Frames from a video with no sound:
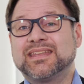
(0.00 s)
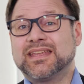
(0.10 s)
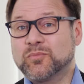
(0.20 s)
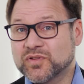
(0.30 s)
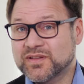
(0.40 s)

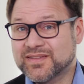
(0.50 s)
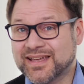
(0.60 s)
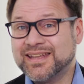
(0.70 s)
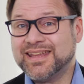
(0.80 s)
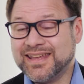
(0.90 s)
der musste
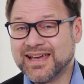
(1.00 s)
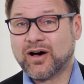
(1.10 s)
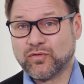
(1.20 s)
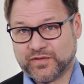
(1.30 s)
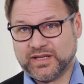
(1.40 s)
seine Ehe
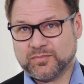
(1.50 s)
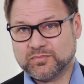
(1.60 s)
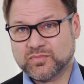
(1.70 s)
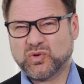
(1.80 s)
aufgeben.